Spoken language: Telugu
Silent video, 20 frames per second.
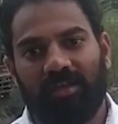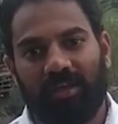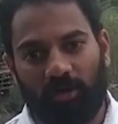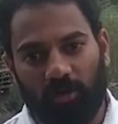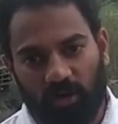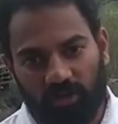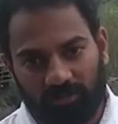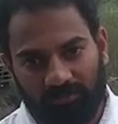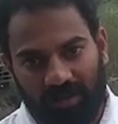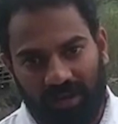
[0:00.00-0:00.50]

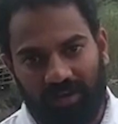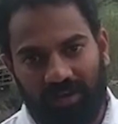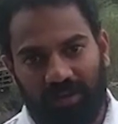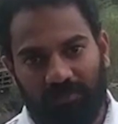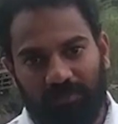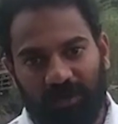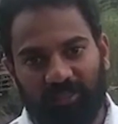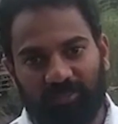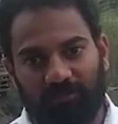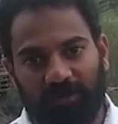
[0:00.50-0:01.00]
ఈరోజు మళ్ళీ
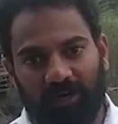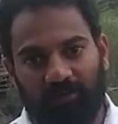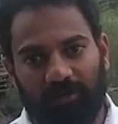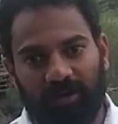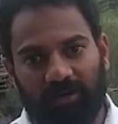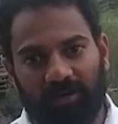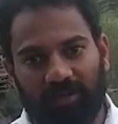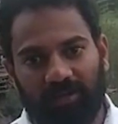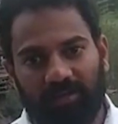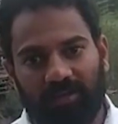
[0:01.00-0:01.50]
ప్రెస్ మీట్
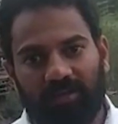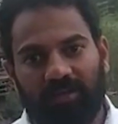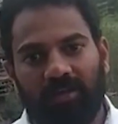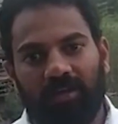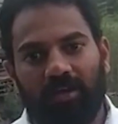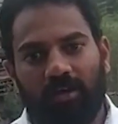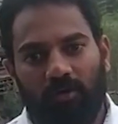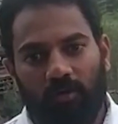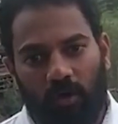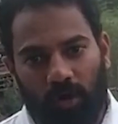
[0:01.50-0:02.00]
పెట్టి
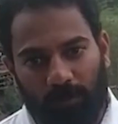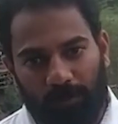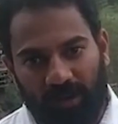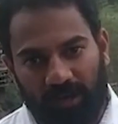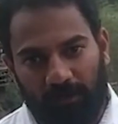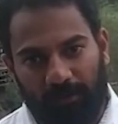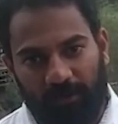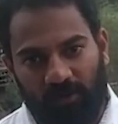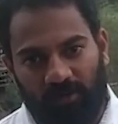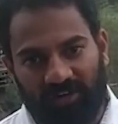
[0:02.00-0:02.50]
ఒక
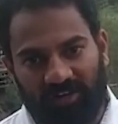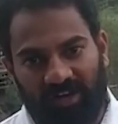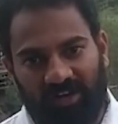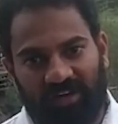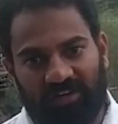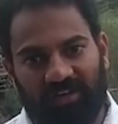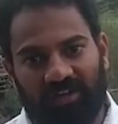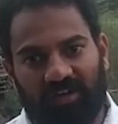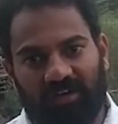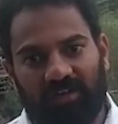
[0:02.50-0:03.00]
పక్క పవన్
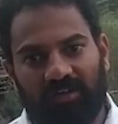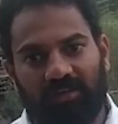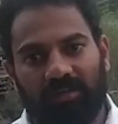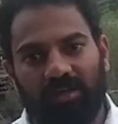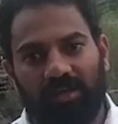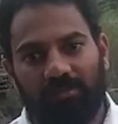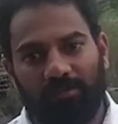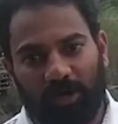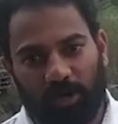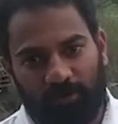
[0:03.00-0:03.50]
కళ్యాణ్ గారిని
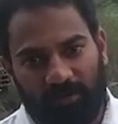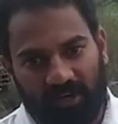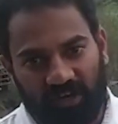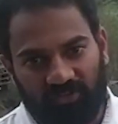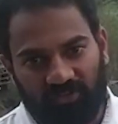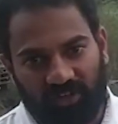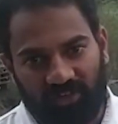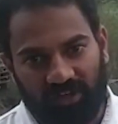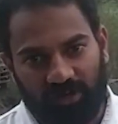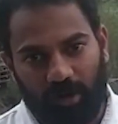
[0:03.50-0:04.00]
మరొక పక్క
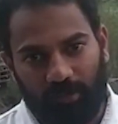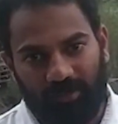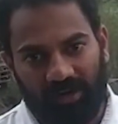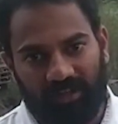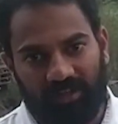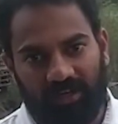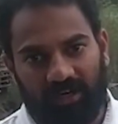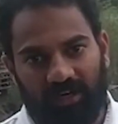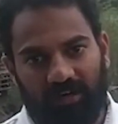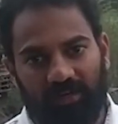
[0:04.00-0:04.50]
చంద్రబాబు
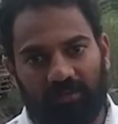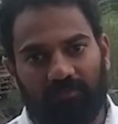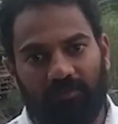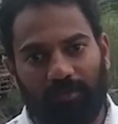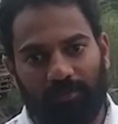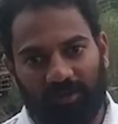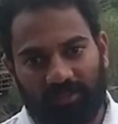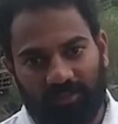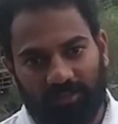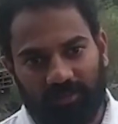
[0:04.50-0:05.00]
నాయుడు గారిని
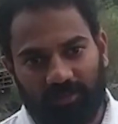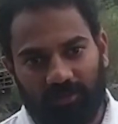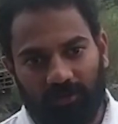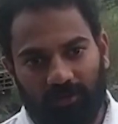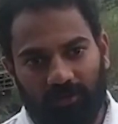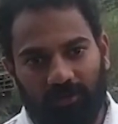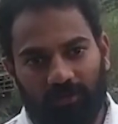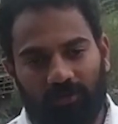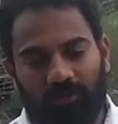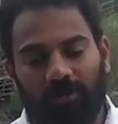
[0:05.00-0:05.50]
విమర్శిస్తూ
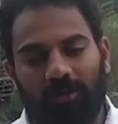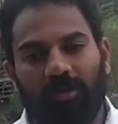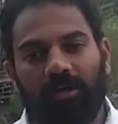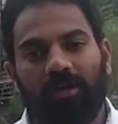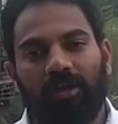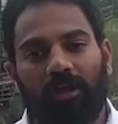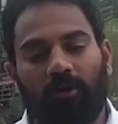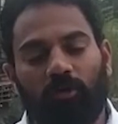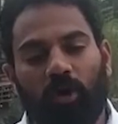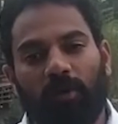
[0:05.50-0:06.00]

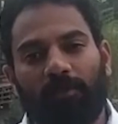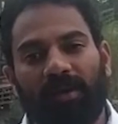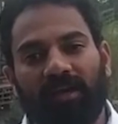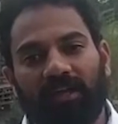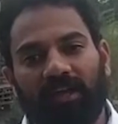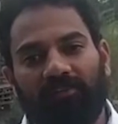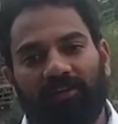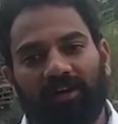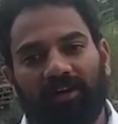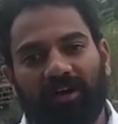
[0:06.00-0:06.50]
ఇంకొక పక్క
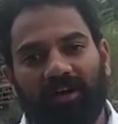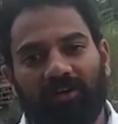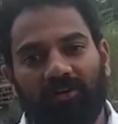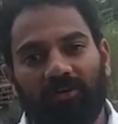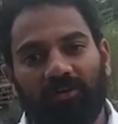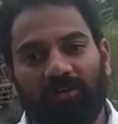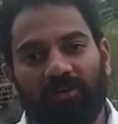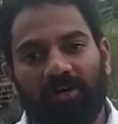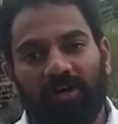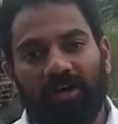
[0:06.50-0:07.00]
ఏమంటాడు
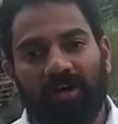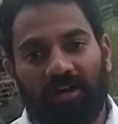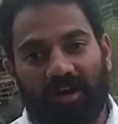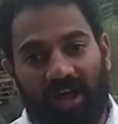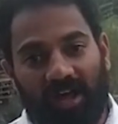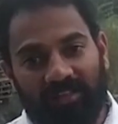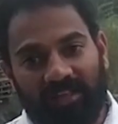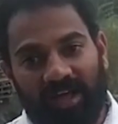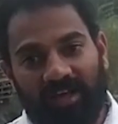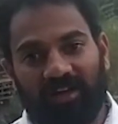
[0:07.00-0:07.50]

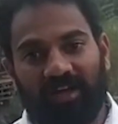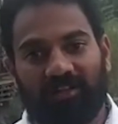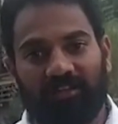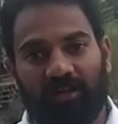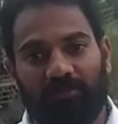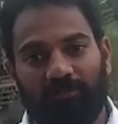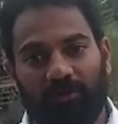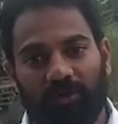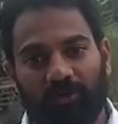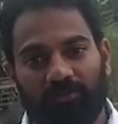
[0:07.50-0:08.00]
రాధా నా
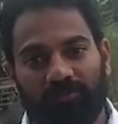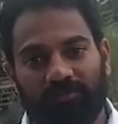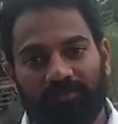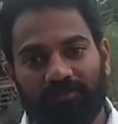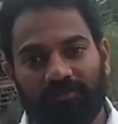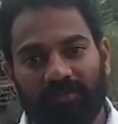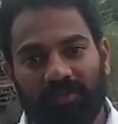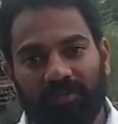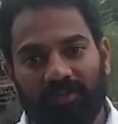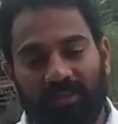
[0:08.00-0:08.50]
తమ్ముడు
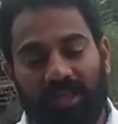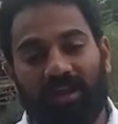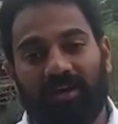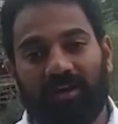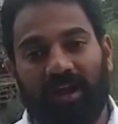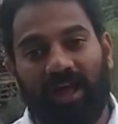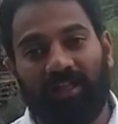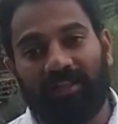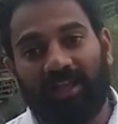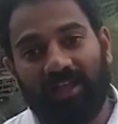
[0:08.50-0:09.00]
నేను
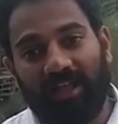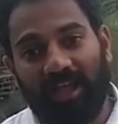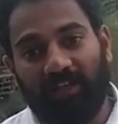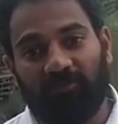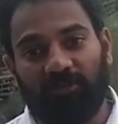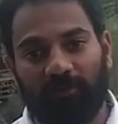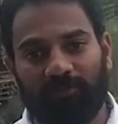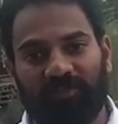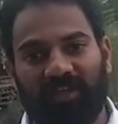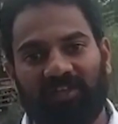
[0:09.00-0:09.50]
రాధా ఏది
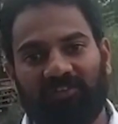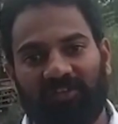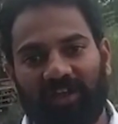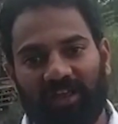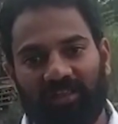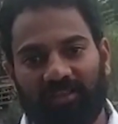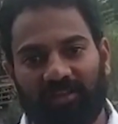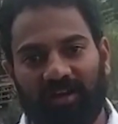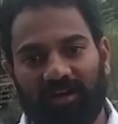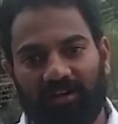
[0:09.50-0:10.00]
చెప్తే అది
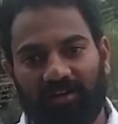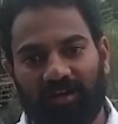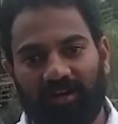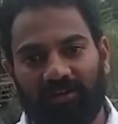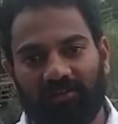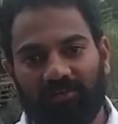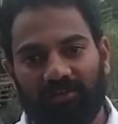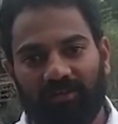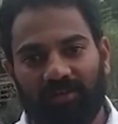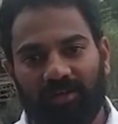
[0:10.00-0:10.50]
చేస్తా
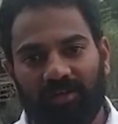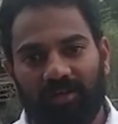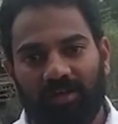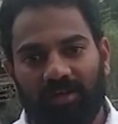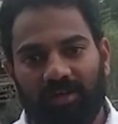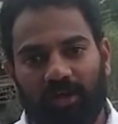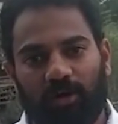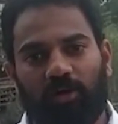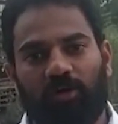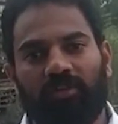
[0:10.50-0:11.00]
అంటాడు
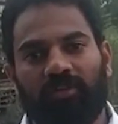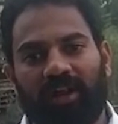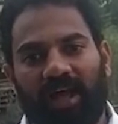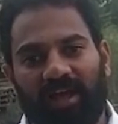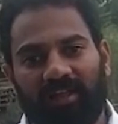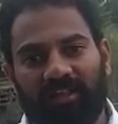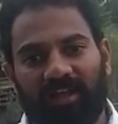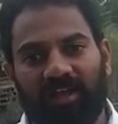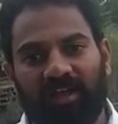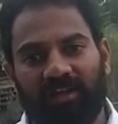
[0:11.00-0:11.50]
ఈరోజు
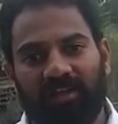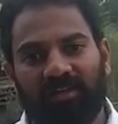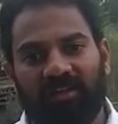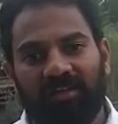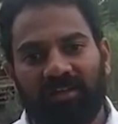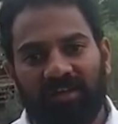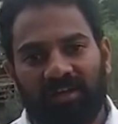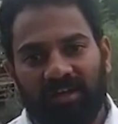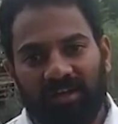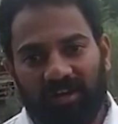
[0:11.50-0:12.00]
రాధా
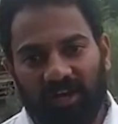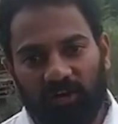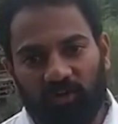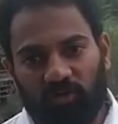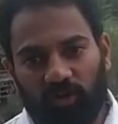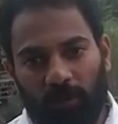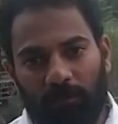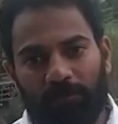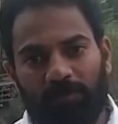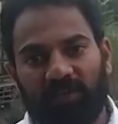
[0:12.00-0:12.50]
నిన్ను
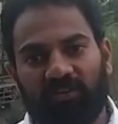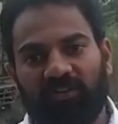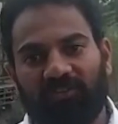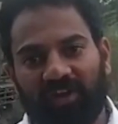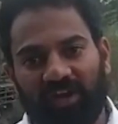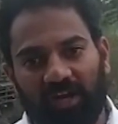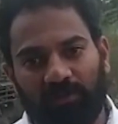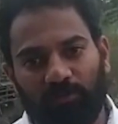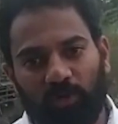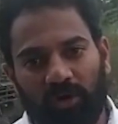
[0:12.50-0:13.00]
చెప్పిచ్చి
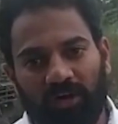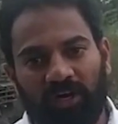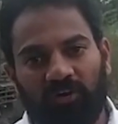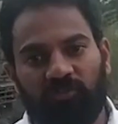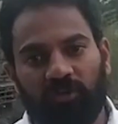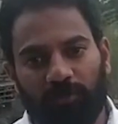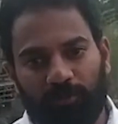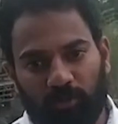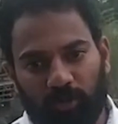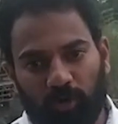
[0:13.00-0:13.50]
జగన్మోహన్
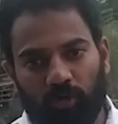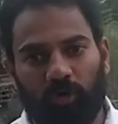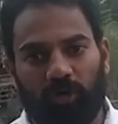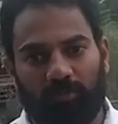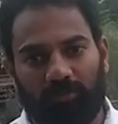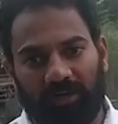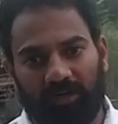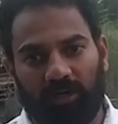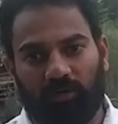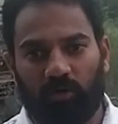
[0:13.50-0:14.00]
చెప్తాడు
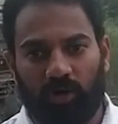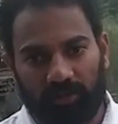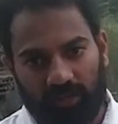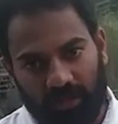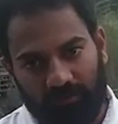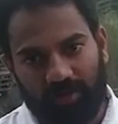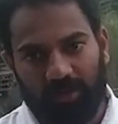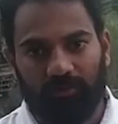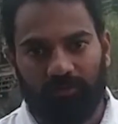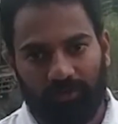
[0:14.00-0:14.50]
కొట్టమంటాడు
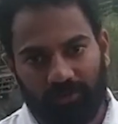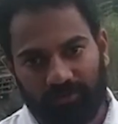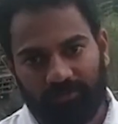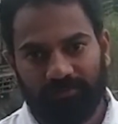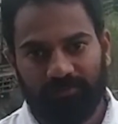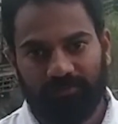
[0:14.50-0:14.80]
కొడతావా నువ్వు